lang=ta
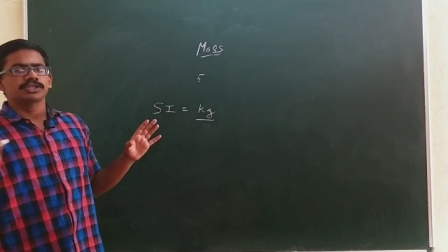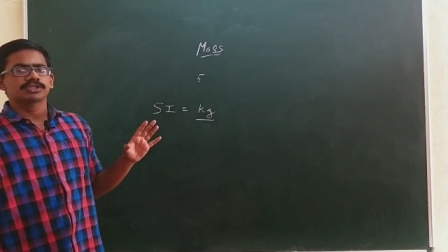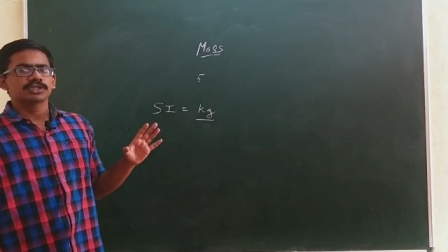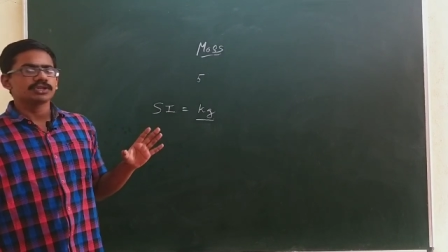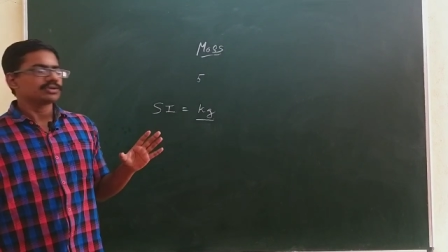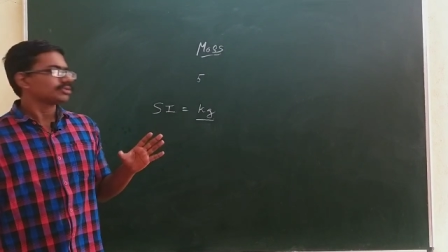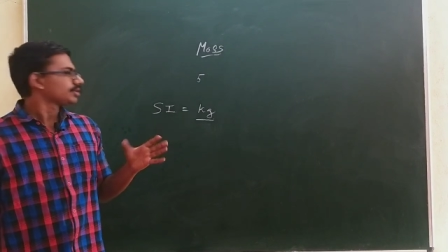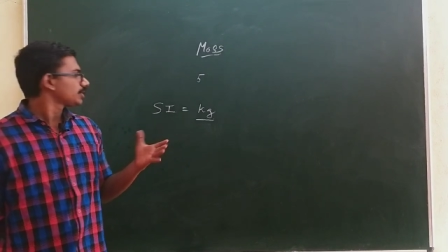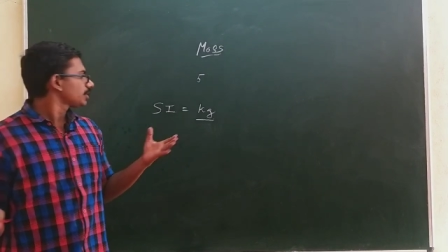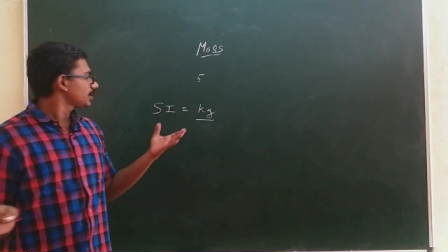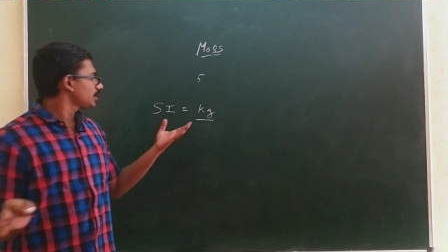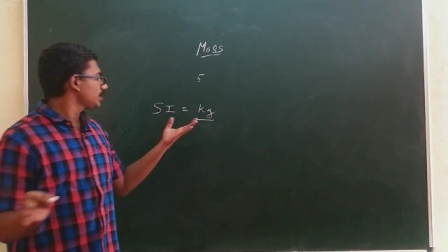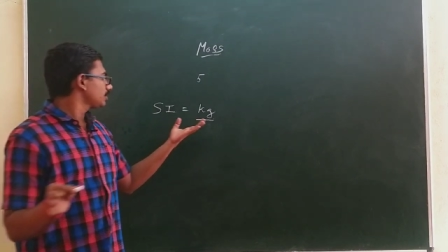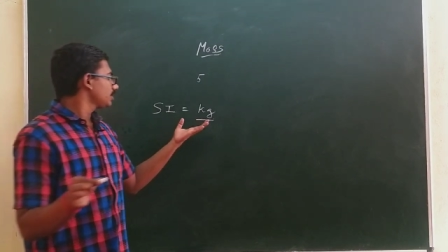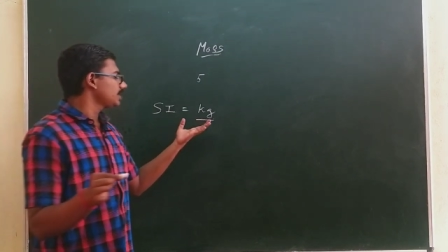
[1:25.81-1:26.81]
எஸ்ஐ
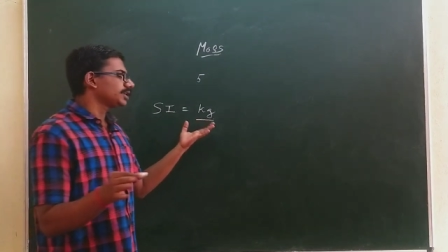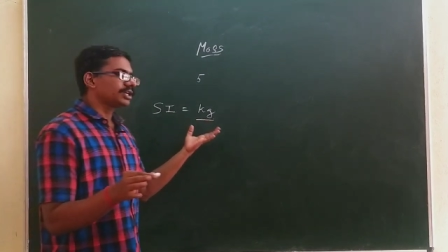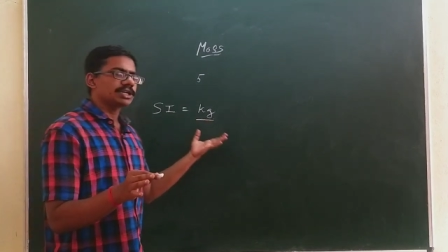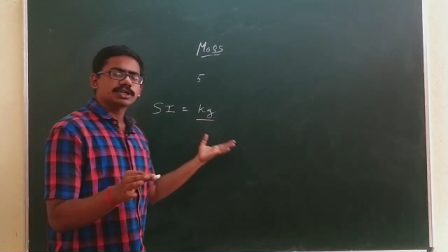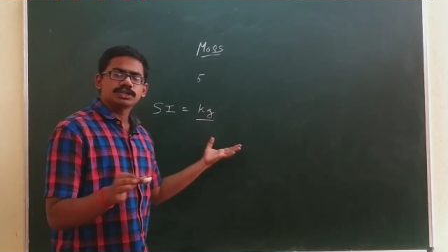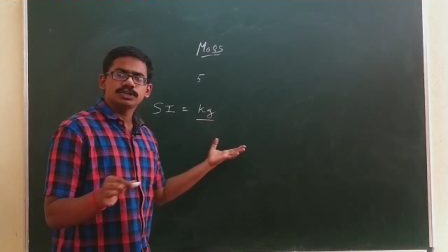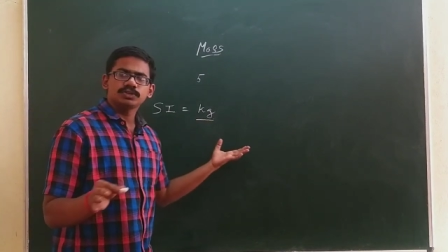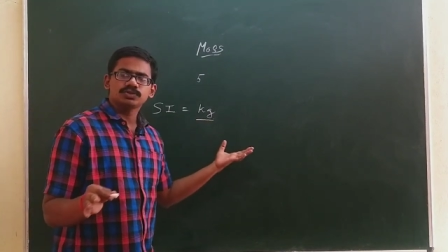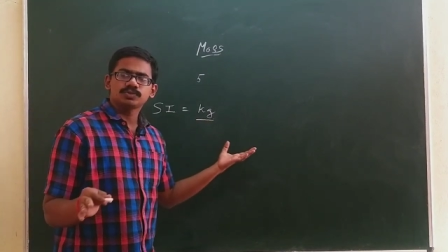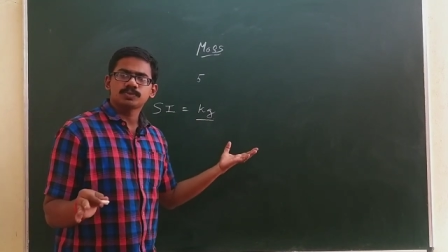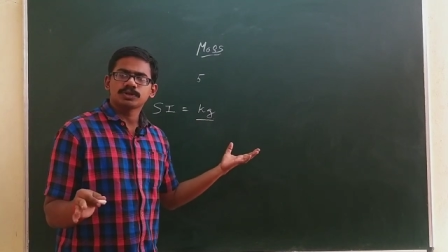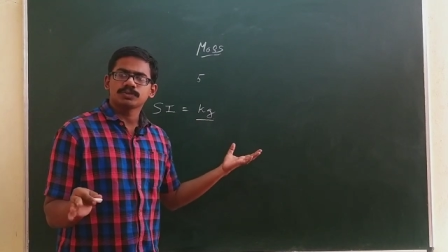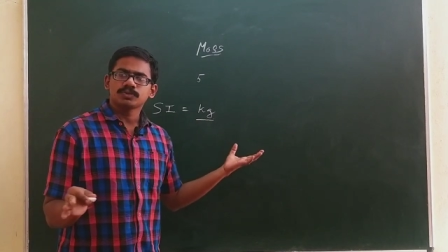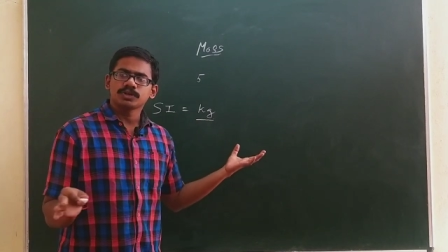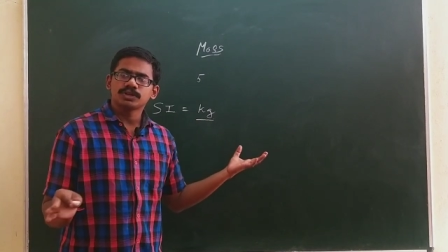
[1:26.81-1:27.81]
யூனிட்டையே நம்ம எல்லா இடத்துலையும் யூஸ்
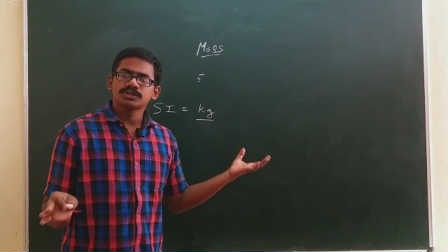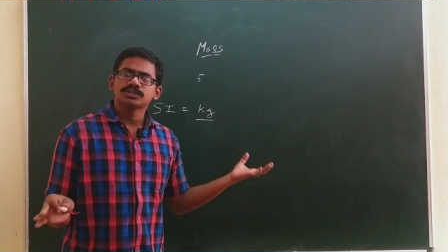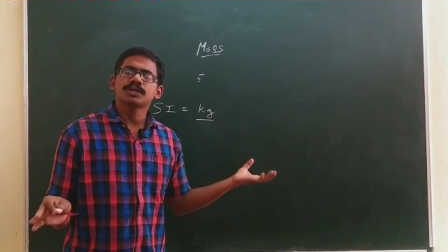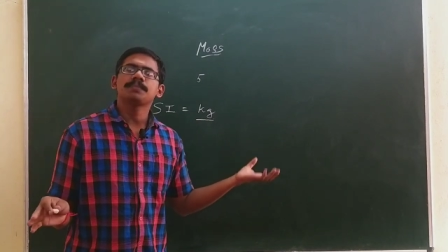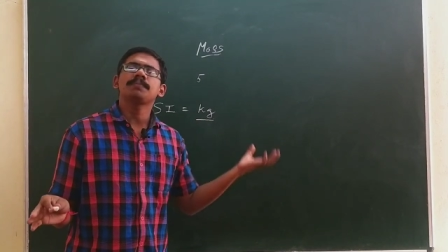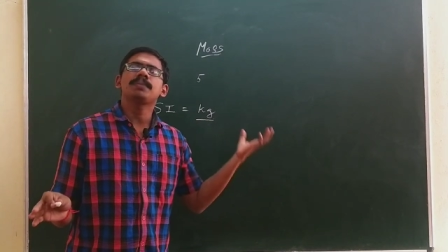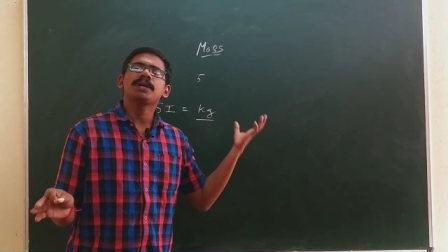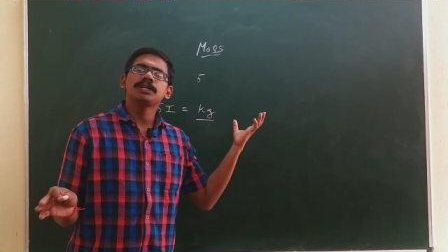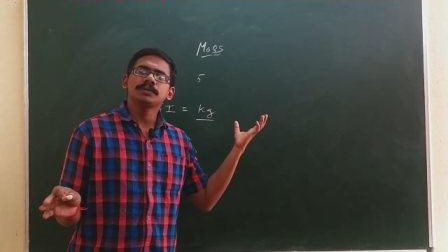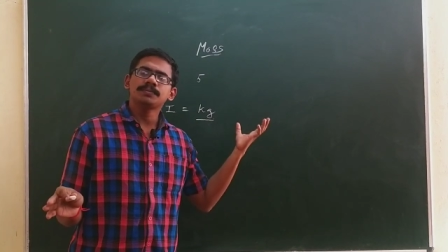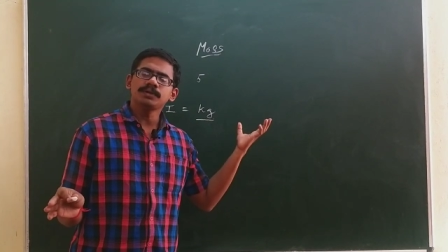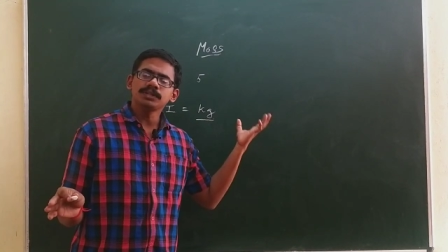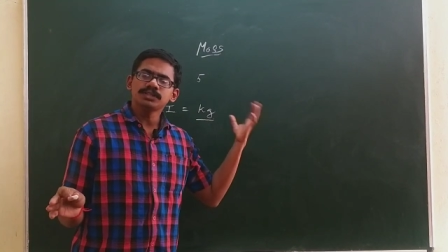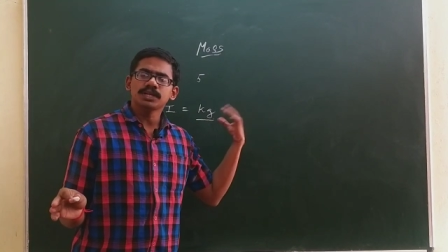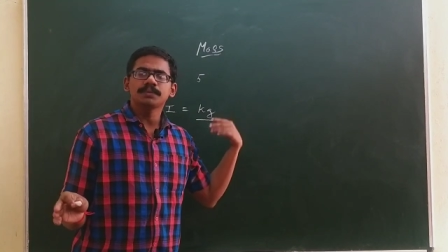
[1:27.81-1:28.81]
பண்ண முடியாது சப்
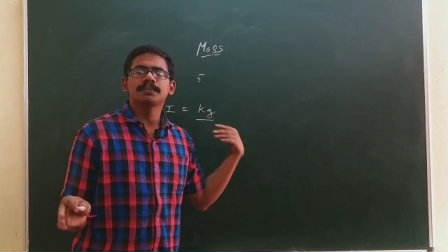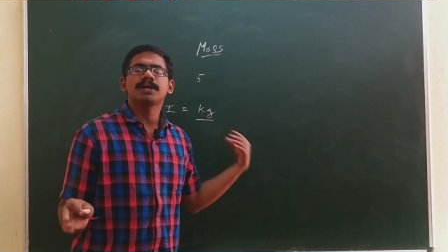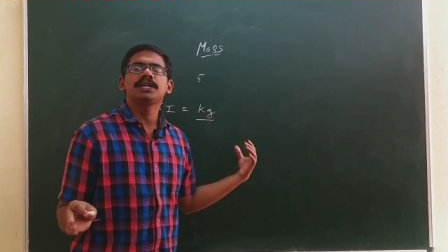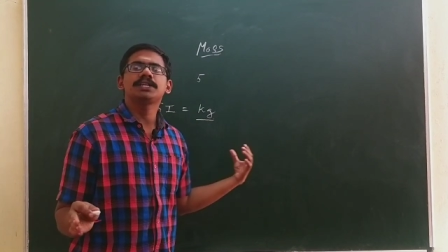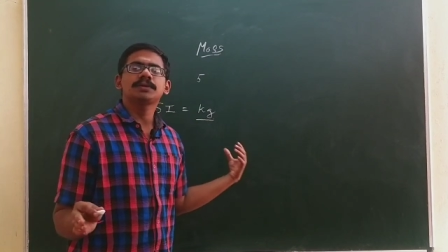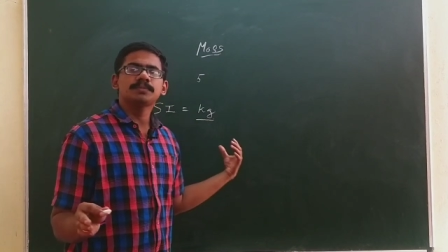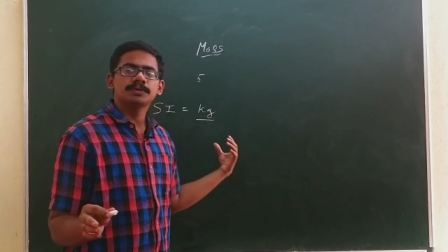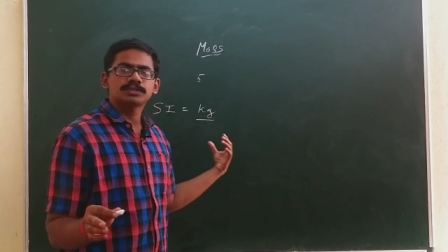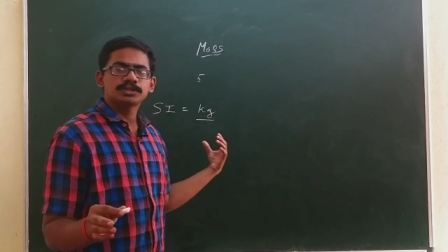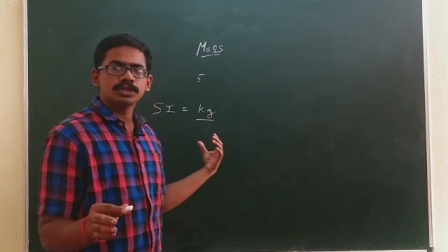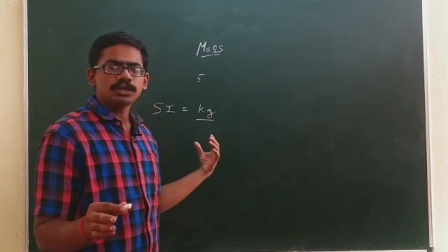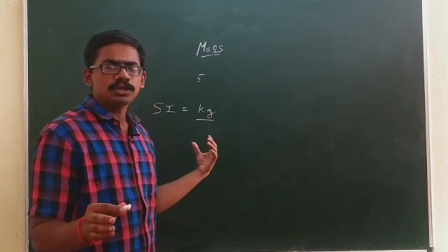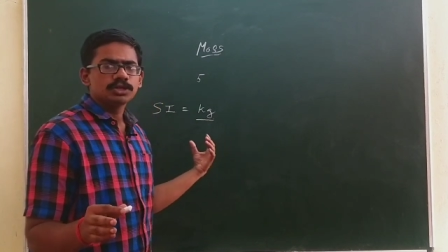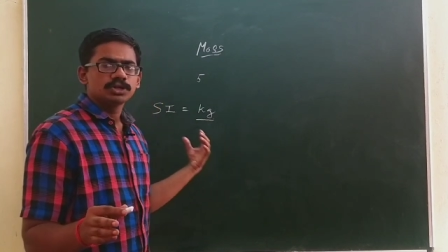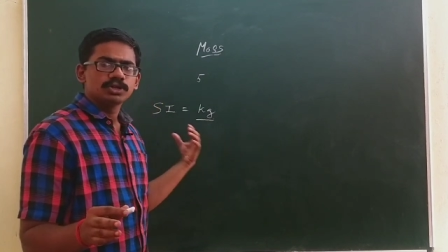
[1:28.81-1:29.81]
மல்டிபிள்ஸ் அண்ட் மல்டிபிள்ஸை
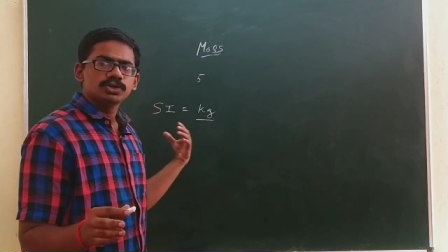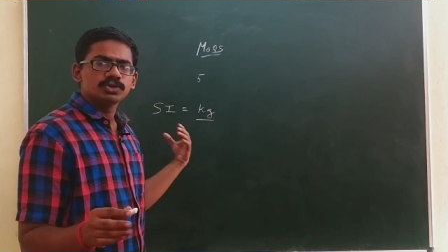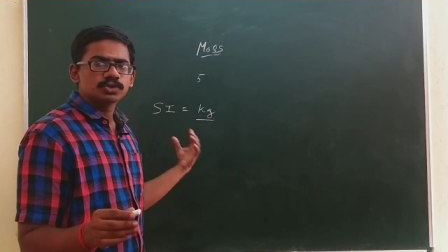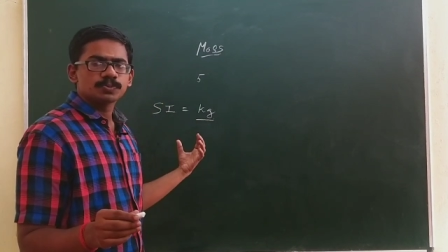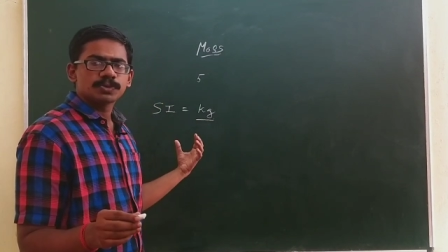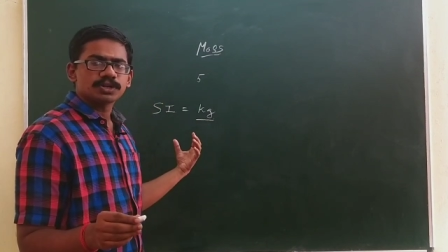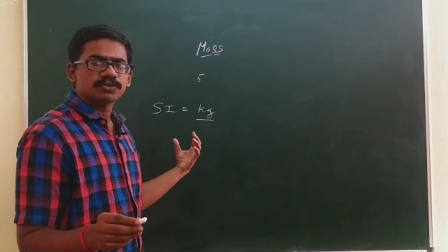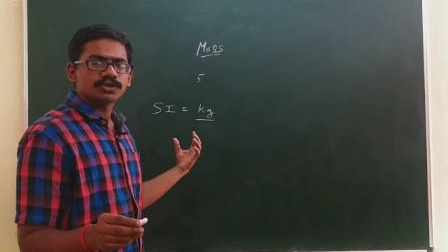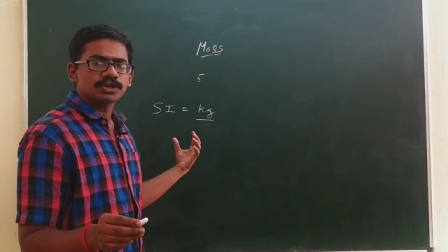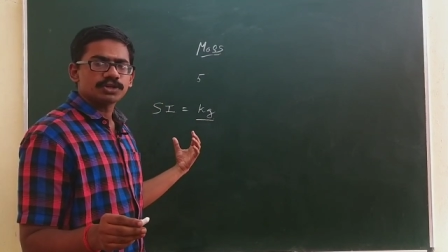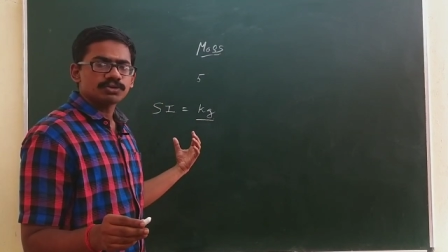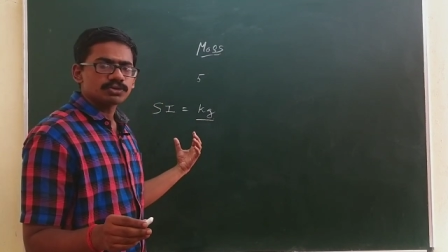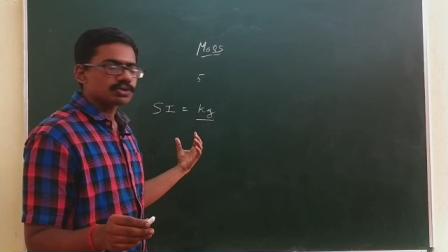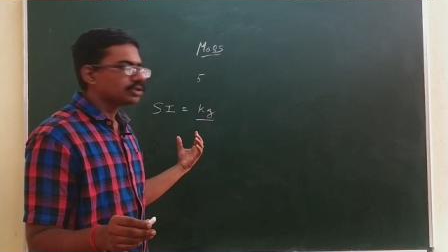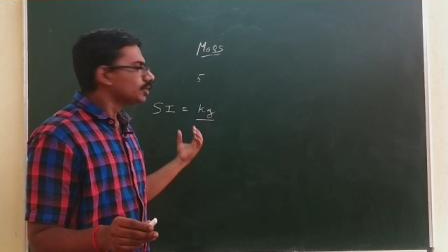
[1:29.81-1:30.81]
யூஸ் பண்ண
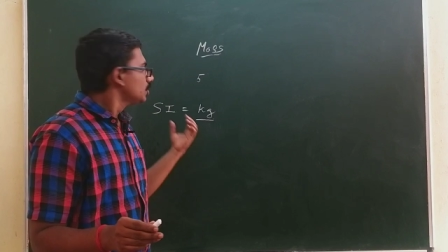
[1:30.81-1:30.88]
வேண்டியது வரும்